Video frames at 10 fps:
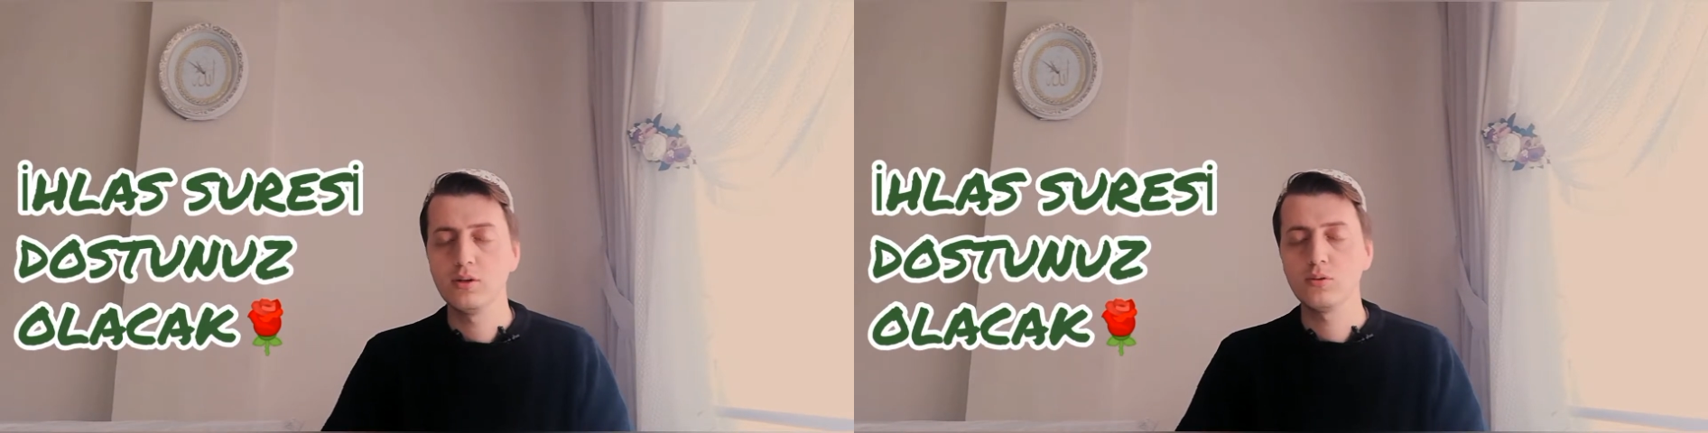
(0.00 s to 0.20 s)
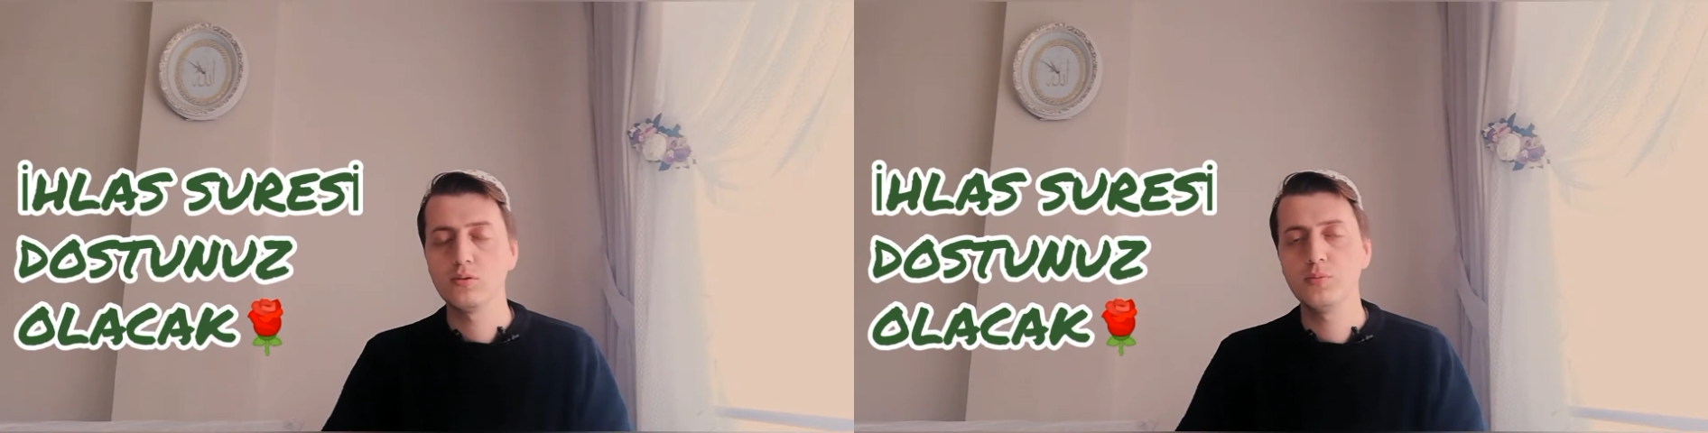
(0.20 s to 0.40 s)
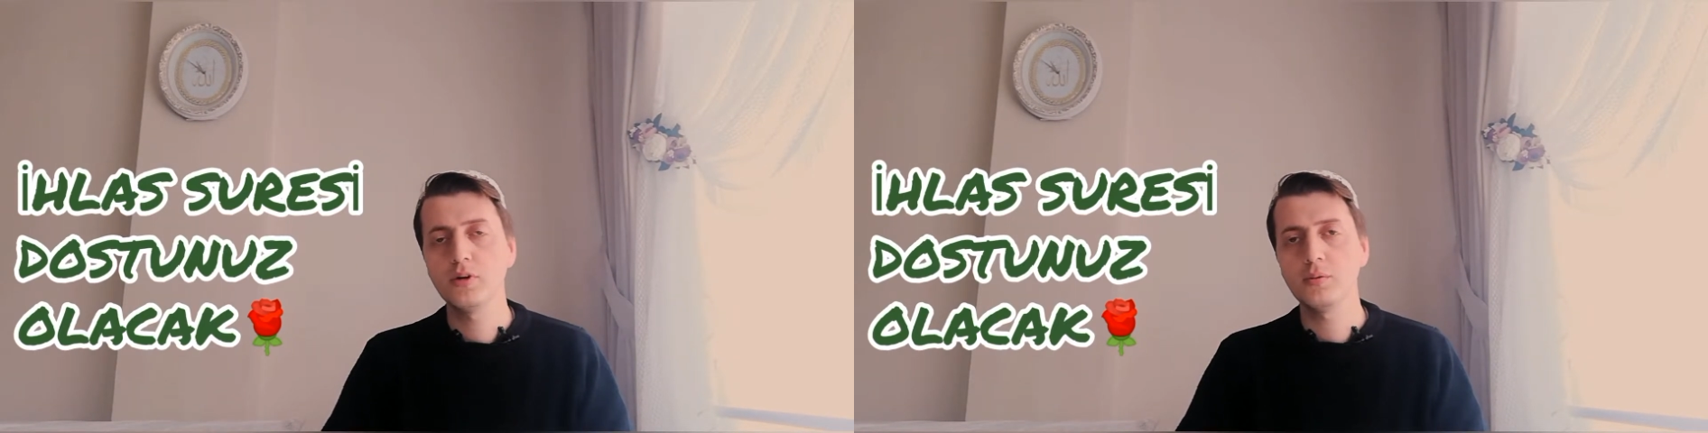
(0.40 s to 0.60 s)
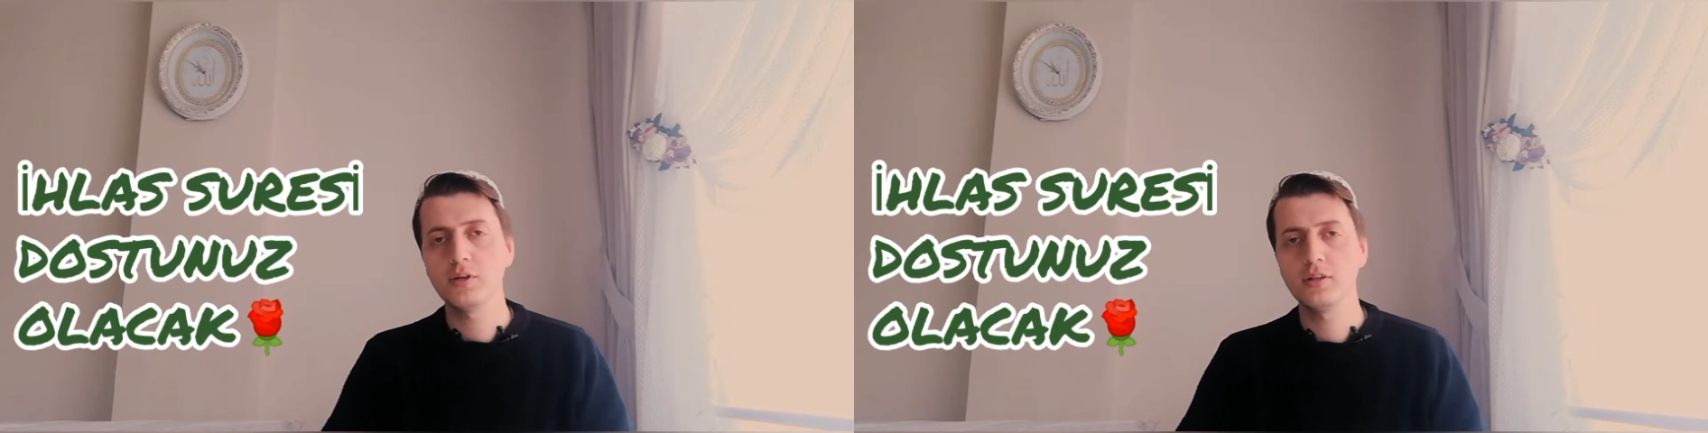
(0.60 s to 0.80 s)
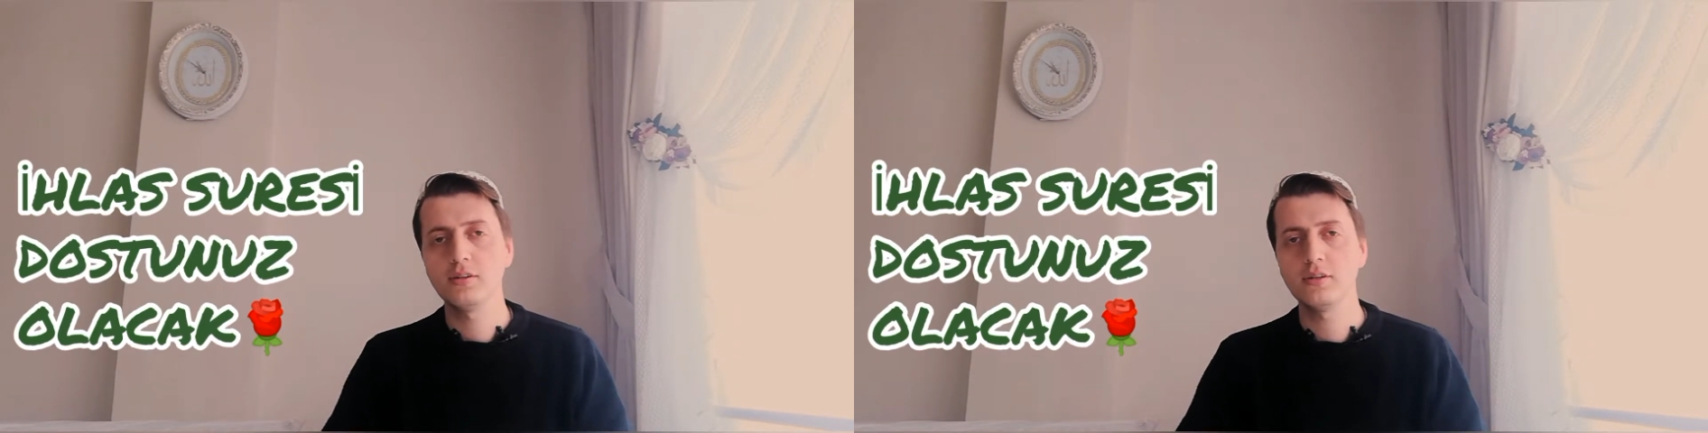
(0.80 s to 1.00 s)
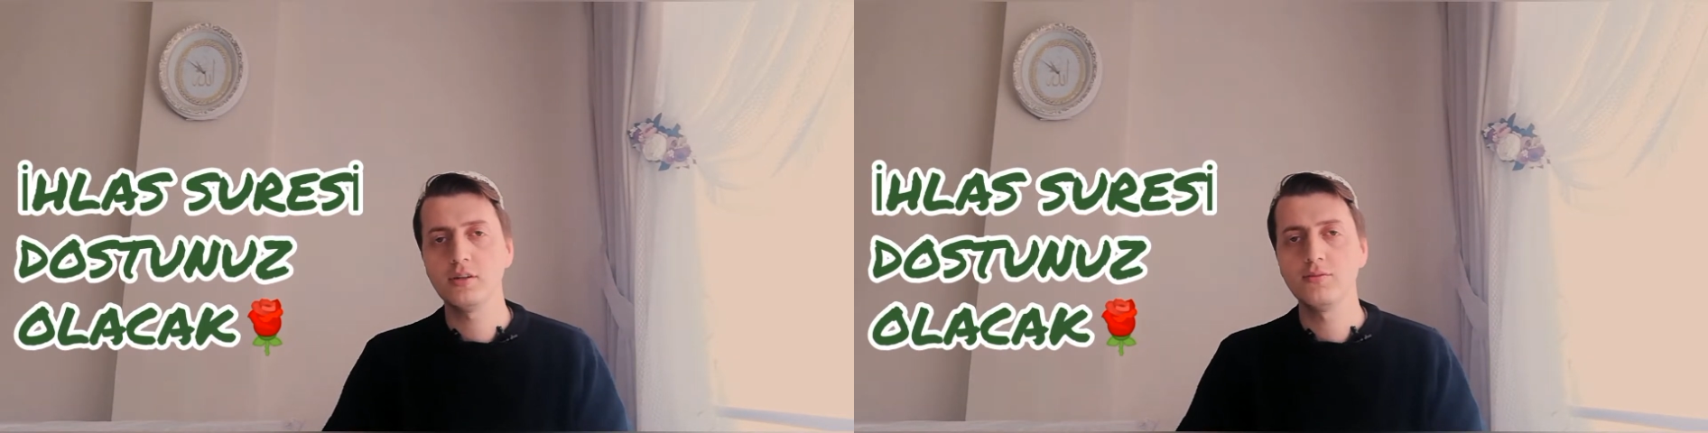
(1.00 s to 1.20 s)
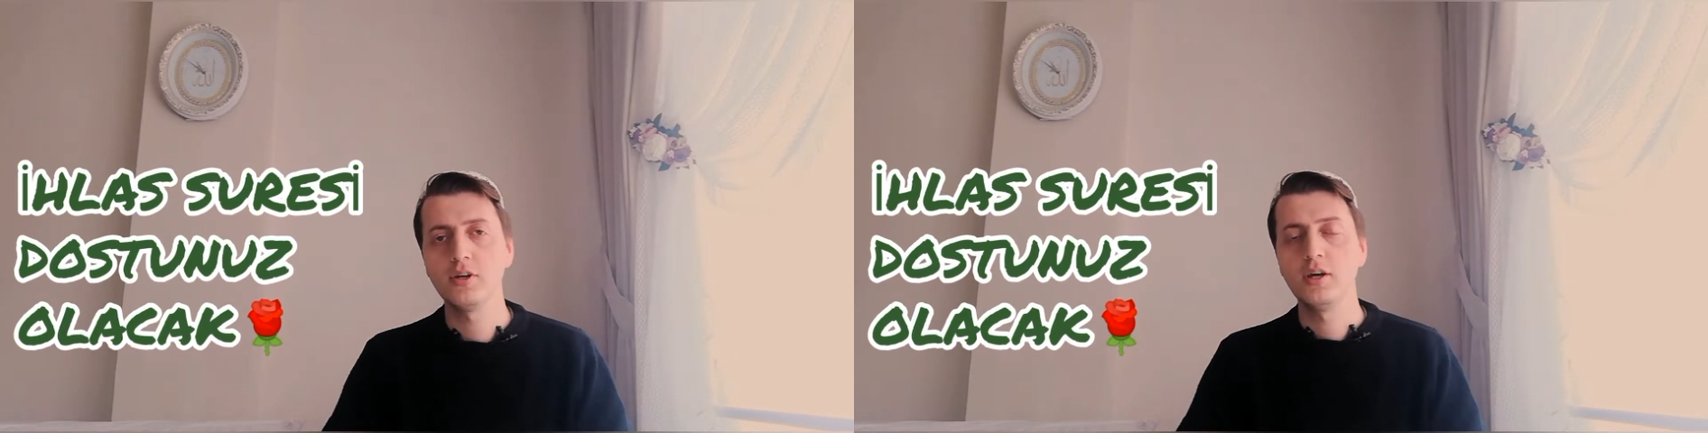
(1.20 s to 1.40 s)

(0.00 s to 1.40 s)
süper bir hadis-i şerif.